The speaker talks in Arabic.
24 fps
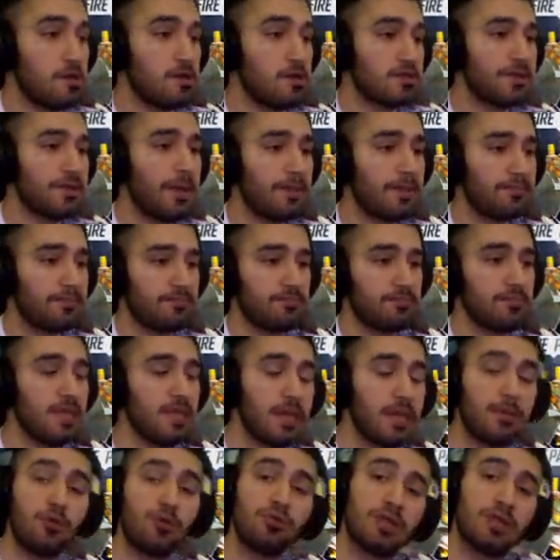شباب
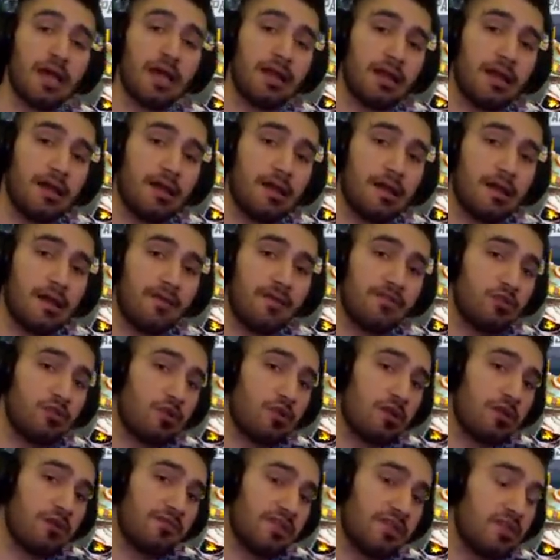هيك بيكون انتهى
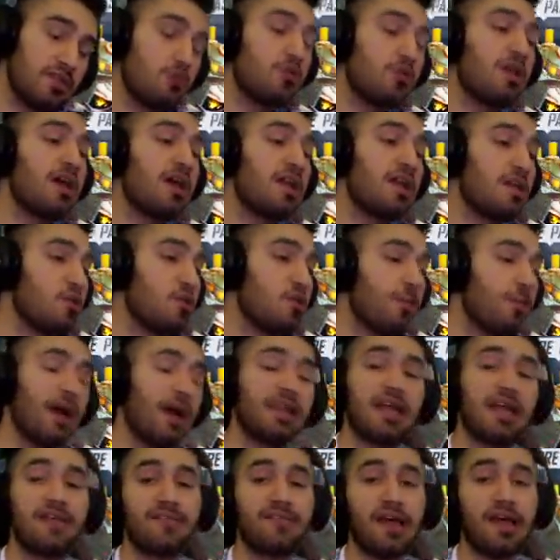فيديو فيديونا لليوم ما
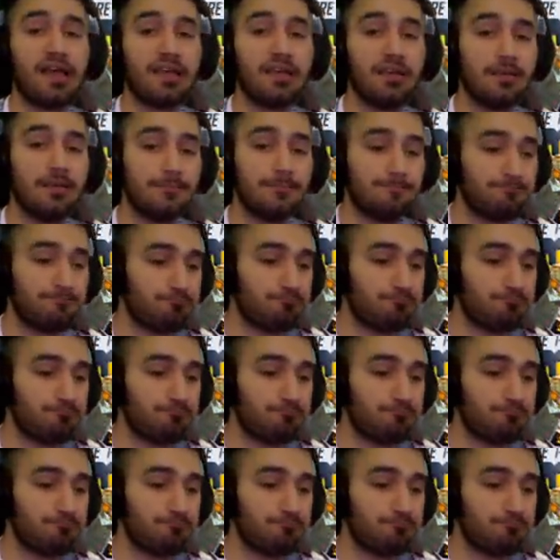عاد اعرف احكي